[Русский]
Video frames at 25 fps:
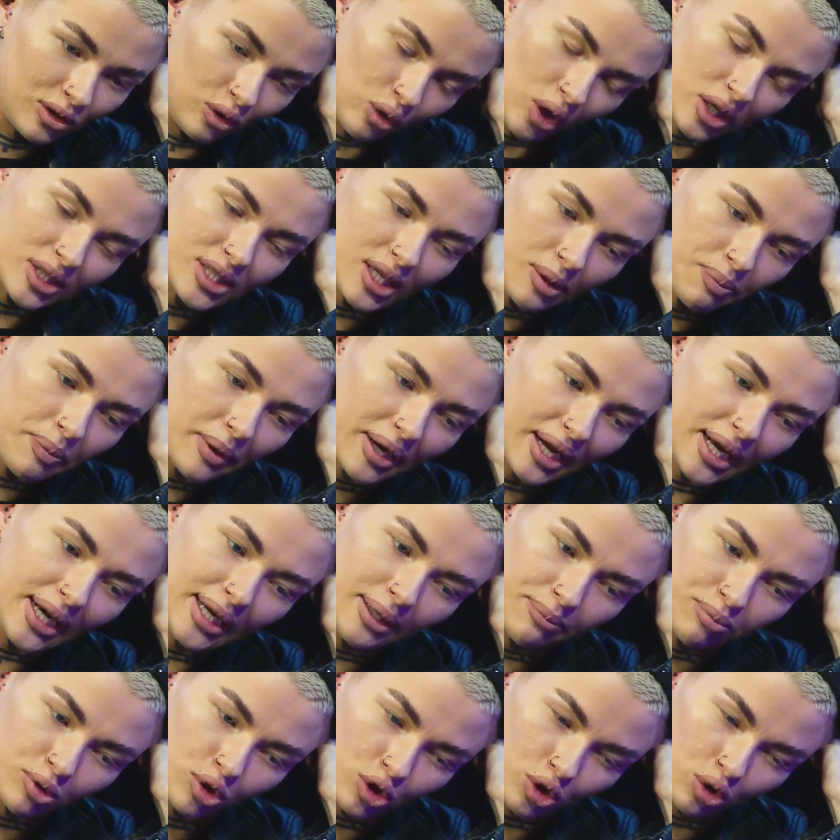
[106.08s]
Ну, а Z
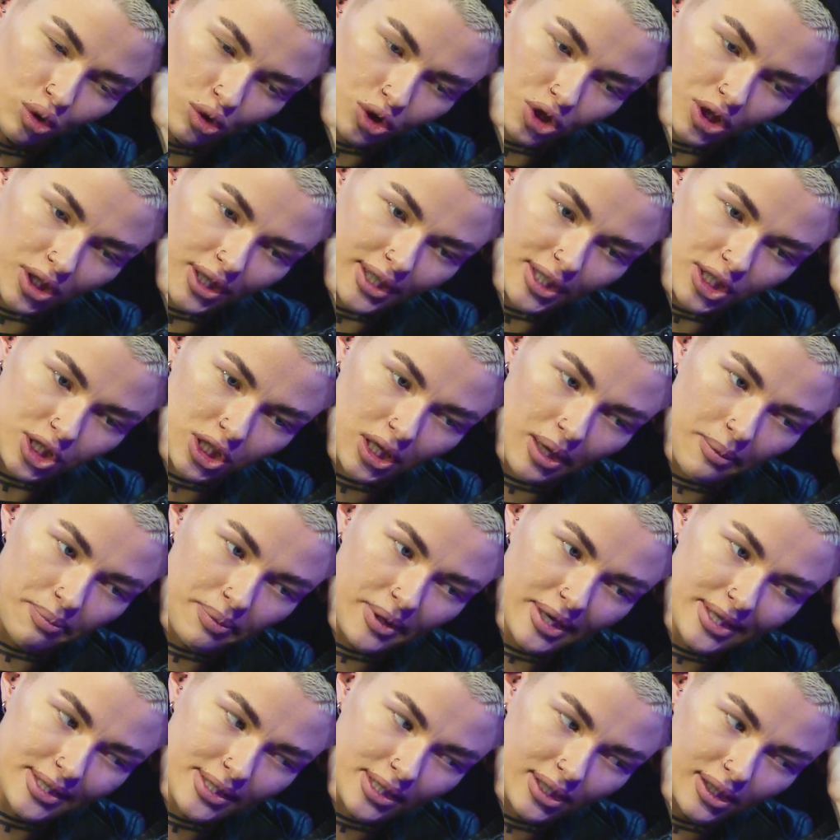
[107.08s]
поколение просто очень личная
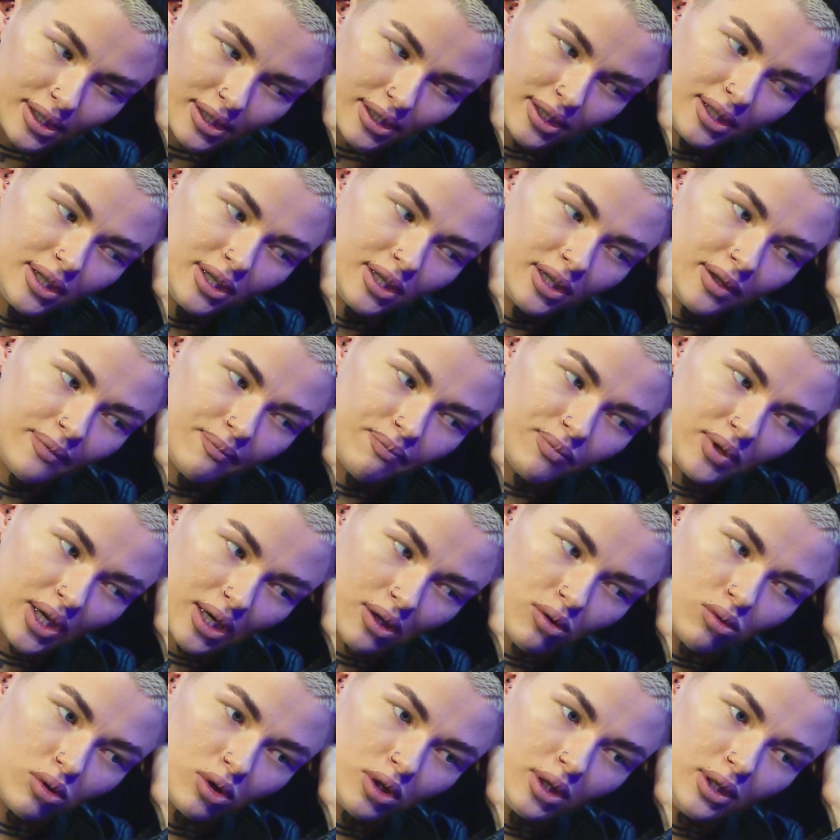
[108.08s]
песня,
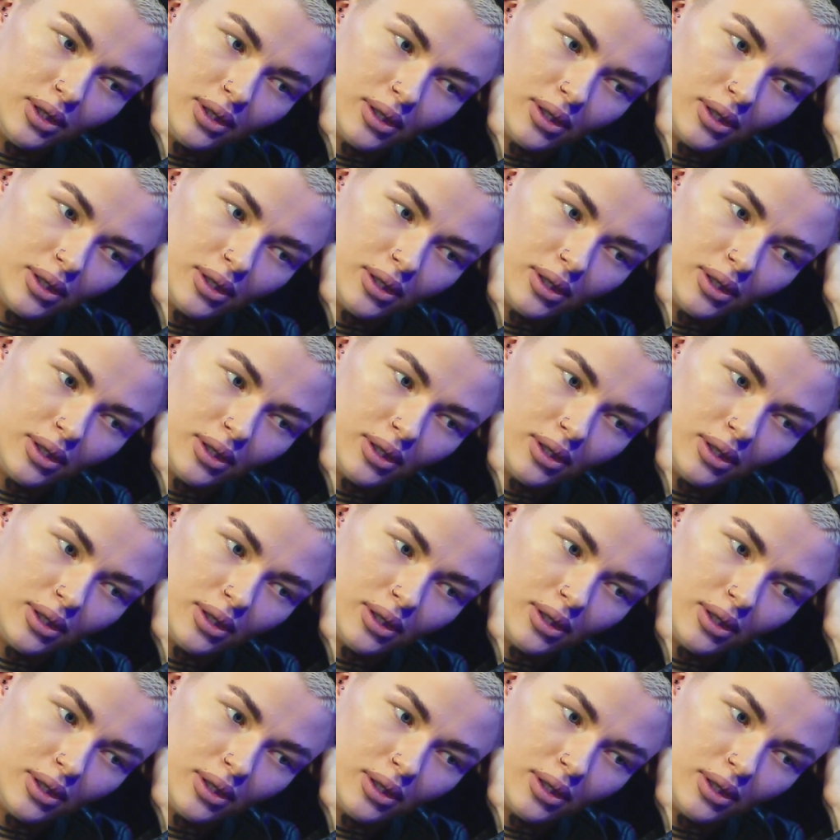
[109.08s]
такой